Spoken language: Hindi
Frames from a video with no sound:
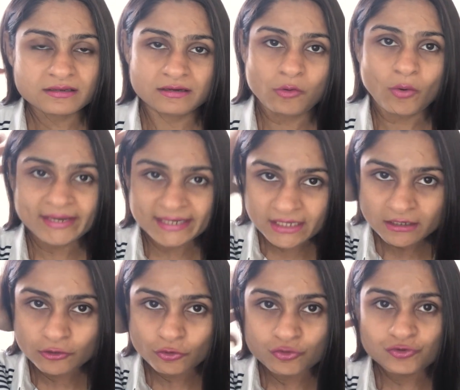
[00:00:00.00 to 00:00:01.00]
ऑयलिंग
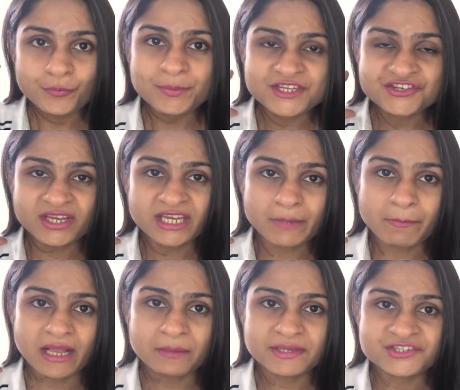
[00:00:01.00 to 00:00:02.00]
कर लो जो पीछे के
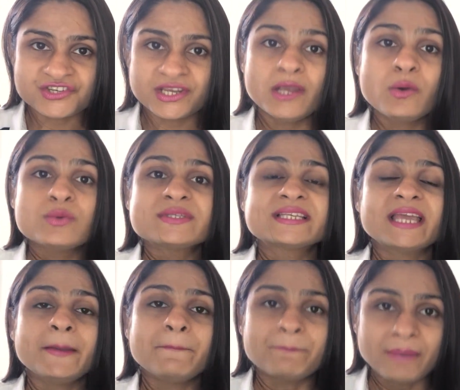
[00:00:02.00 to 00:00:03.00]
बाल बचे हैं
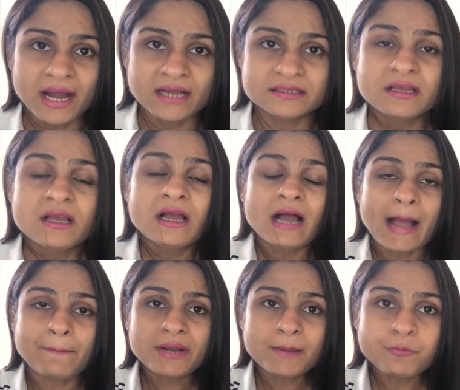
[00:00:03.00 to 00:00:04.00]
उसके बाद
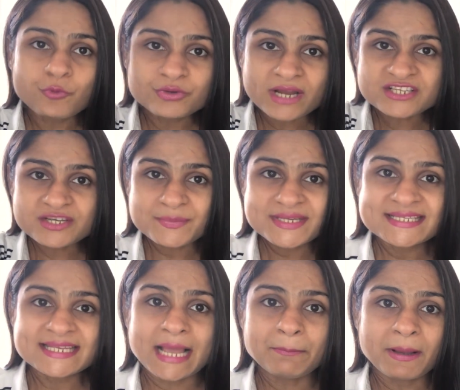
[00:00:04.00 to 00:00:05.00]
आपका पूरा जब भी
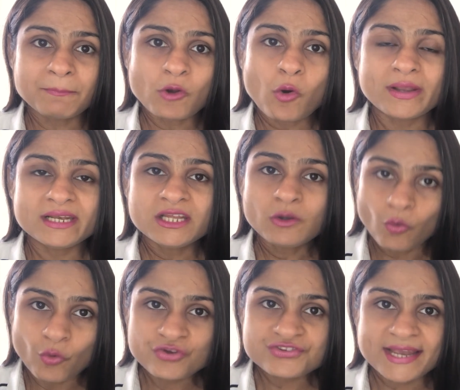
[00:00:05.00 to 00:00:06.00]
स्कैल्प आपका ऑयलिंग
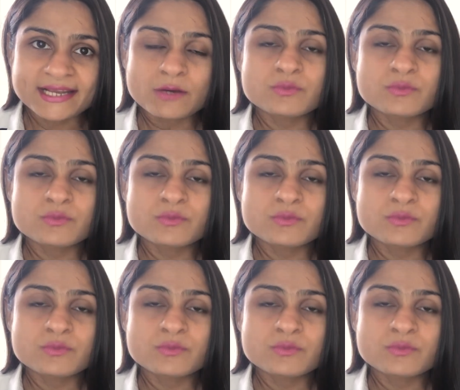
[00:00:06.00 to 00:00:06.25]
हो जाएगा